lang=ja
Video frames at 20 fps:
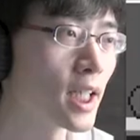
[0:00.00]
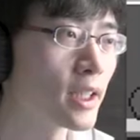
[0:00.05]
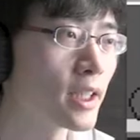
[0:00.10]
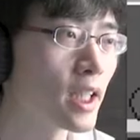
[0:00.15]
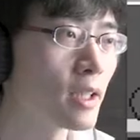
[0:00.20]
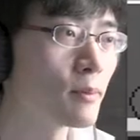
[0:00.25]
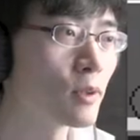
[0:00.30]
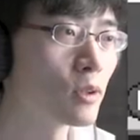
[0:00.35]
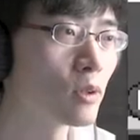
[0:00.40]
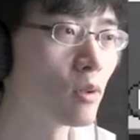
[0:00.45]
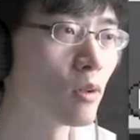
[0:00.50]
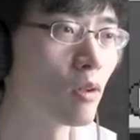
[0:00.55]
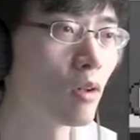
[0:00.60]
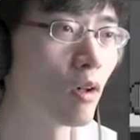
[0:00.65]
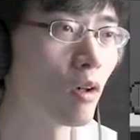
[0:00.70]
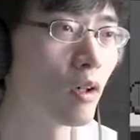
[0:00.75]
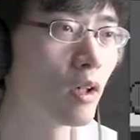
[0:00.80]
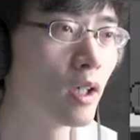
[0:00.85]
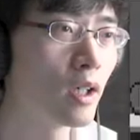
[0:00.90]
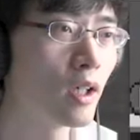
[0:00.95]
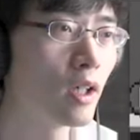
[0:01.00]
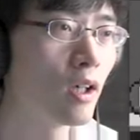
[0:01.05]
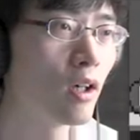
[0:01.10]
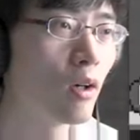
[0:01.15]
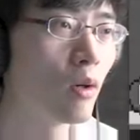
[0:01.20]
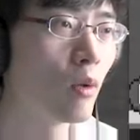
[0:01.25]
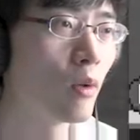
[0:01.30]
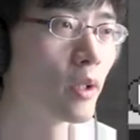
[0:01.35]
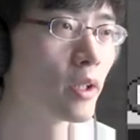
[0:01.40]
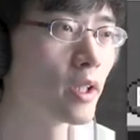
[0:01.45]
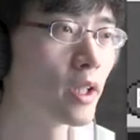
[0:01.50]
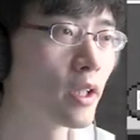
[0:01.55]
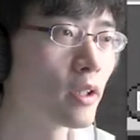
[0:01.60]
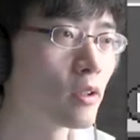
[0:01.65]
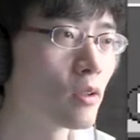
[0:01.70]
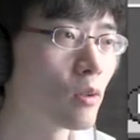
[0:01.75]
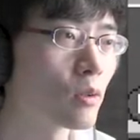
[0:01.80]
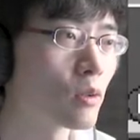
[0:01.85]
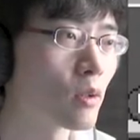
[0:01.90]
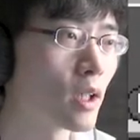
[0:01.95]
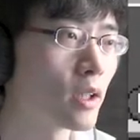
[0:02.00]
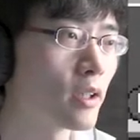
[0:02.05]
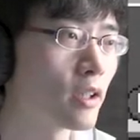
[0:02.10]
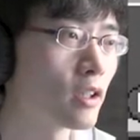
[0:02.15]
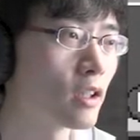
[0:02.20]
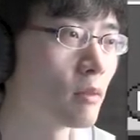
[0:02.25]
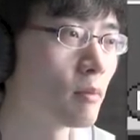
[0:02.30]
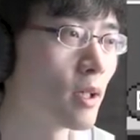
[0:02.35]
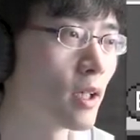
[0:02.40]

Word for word: わないものを置いていくことができ